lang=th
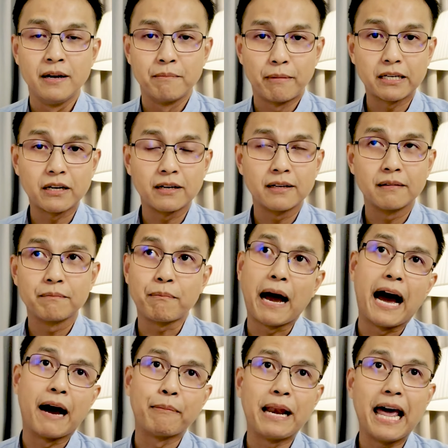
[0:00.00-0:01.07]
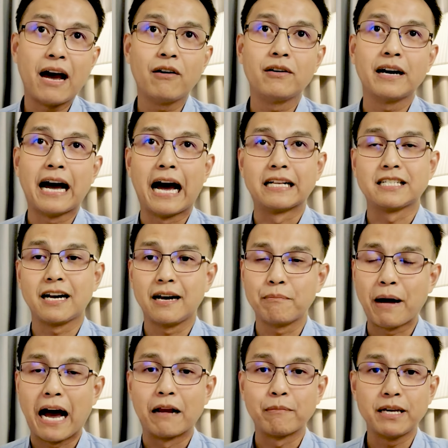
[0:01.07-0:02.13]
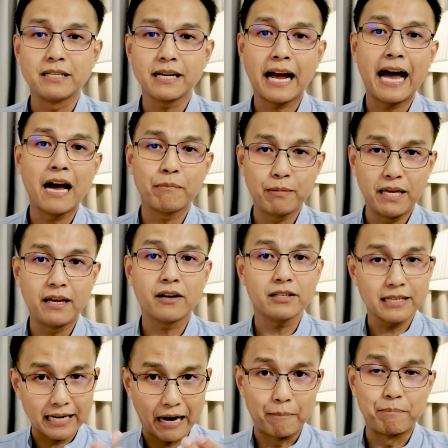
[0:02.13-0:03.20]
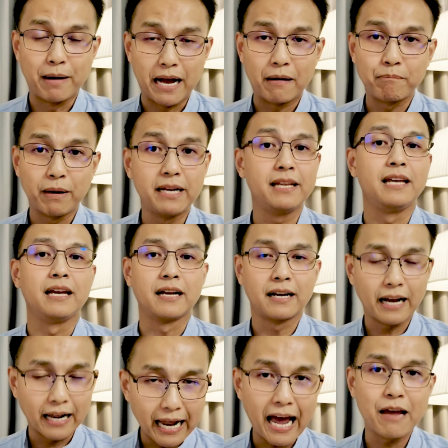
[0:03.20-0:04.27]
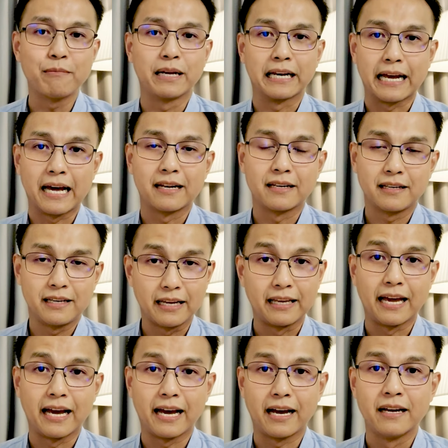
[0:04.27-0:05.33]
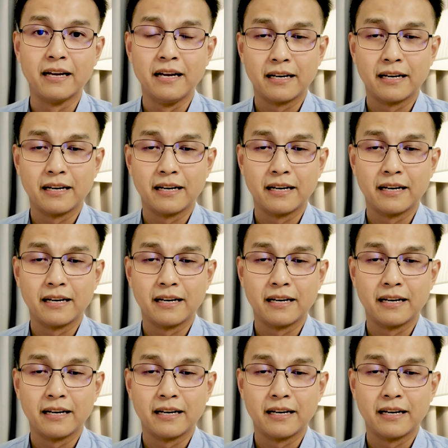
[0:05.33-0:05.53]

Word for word: มันผ่าไปแล้วอาจจะผ่านไปอีกสักห้าปีก็จะกลับมาเป็นอีกก็ได้เหมือนกันอย่างเงี้ยฮะ